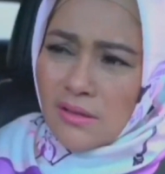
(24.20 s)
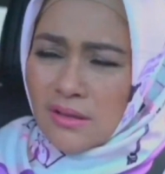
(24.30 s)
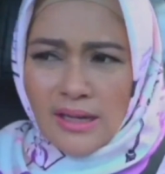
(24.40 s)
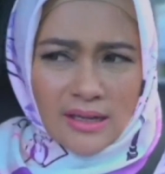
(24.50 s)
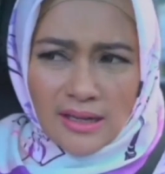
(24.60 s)

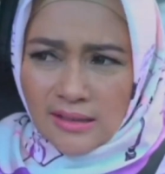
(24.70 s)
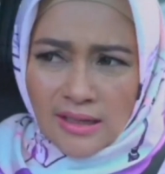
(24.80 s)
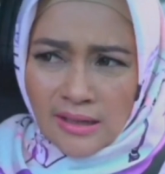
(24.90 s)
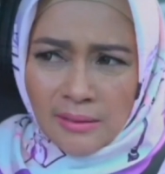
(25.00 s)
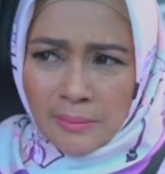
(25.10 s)
Dia nggak
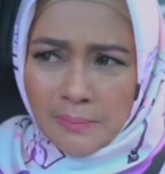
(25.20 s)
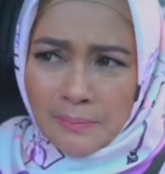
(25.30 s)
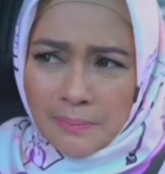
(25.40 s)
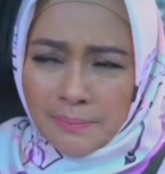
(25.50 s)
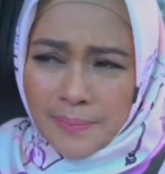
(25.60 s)
ada
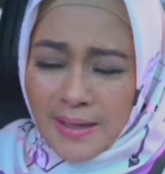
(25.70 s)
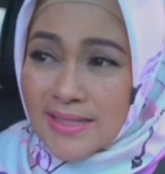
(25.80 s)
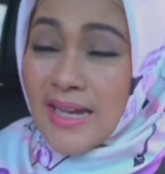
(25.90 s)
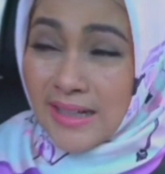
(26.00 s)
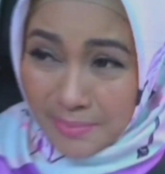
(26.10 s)

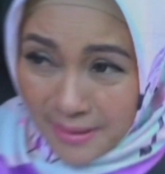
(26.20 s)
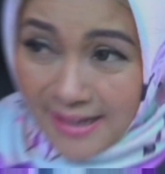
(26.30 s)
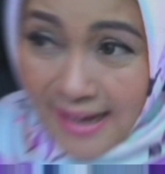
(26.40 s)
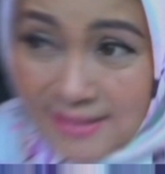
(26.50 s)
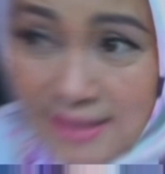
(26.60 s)
perasaan
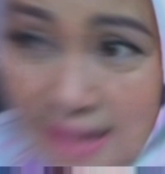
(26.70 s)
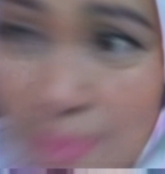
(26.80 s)
lebih kan ke kamu.